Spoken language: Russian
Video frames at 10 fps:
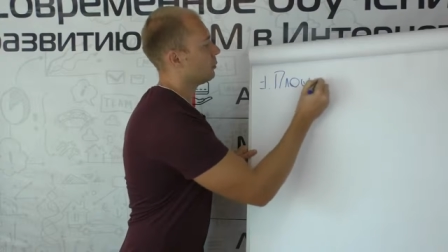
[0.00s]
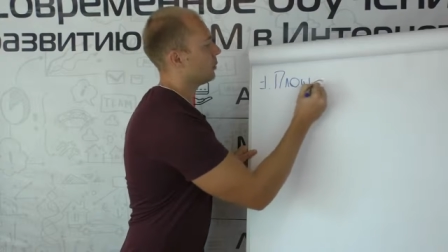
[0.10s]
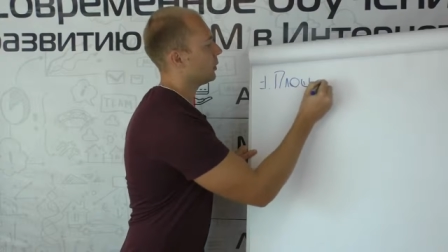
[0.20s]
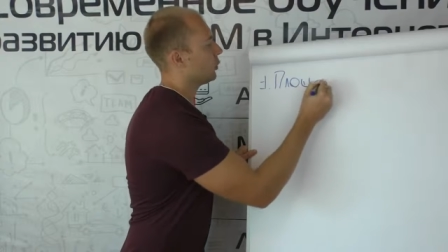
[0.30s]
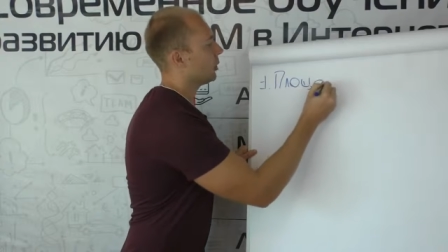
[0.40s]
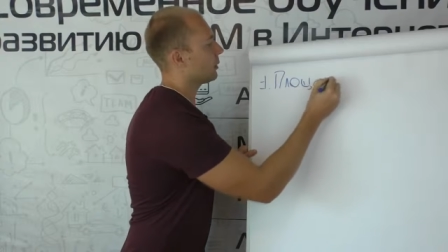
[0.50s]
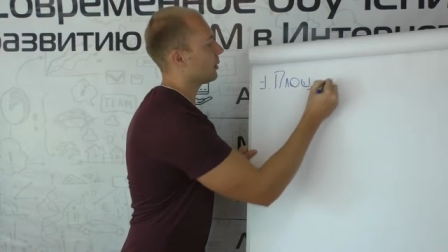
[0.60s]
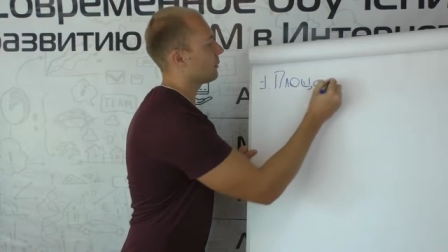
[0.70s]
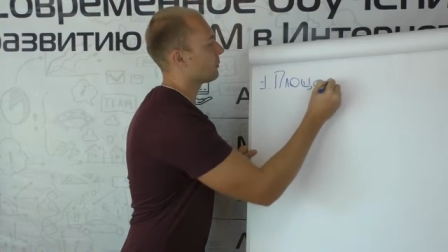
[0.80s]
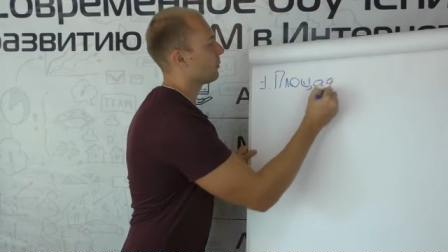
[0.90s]

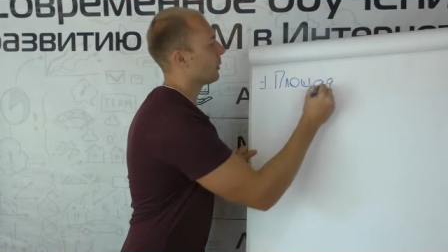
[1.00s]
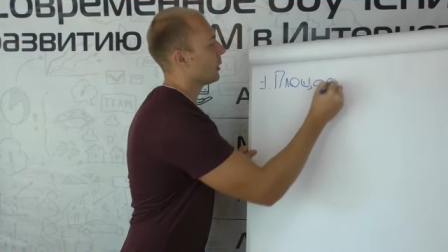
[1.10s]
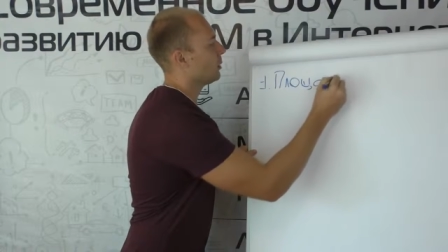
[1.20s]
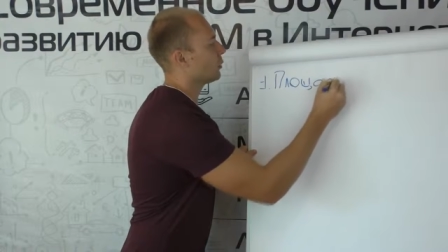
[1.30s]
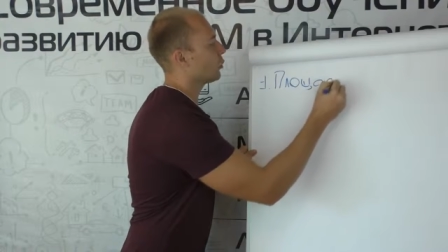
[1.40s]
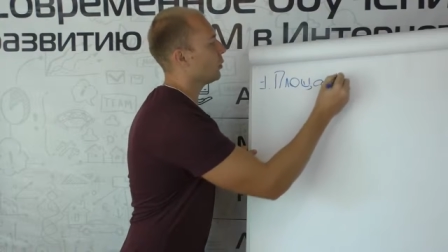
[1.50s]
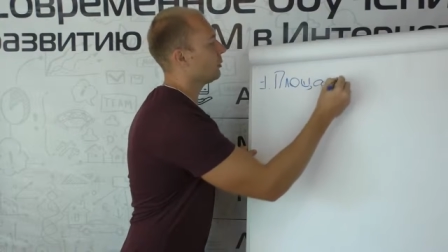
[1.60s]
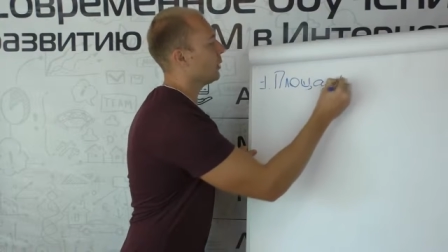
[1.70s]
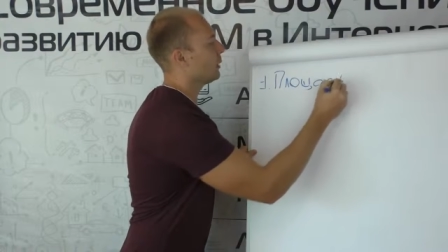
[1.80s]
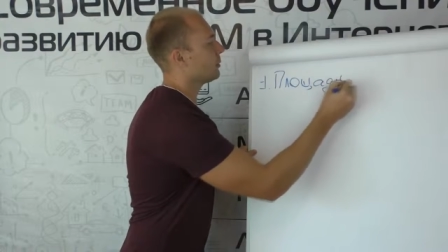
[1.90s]
Площадка. Что
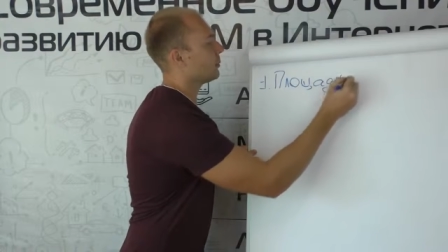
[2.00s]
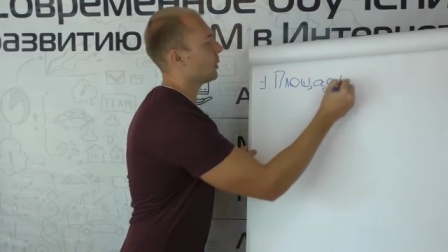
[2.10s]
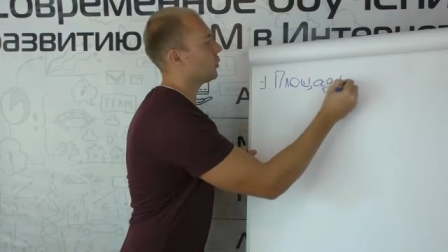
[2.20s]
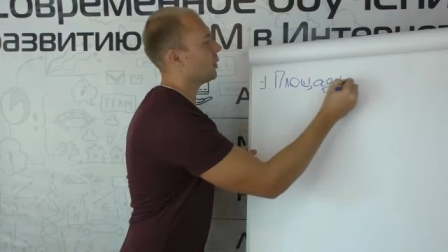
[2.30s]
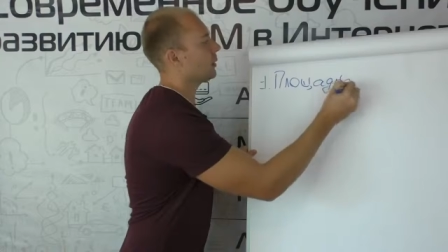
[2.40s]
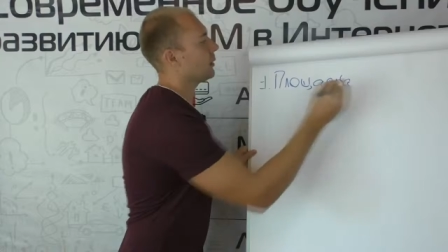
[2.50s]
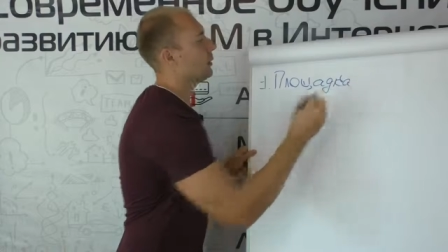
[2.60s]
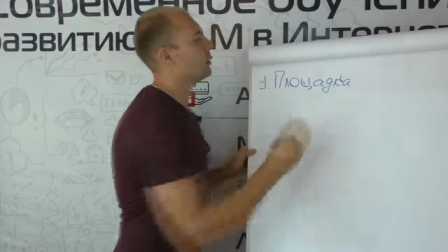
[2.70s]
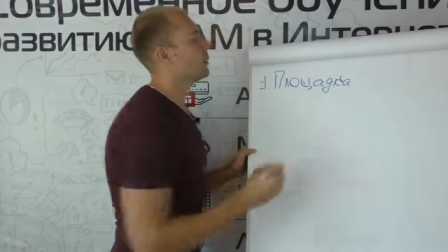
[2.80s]
является площадкой для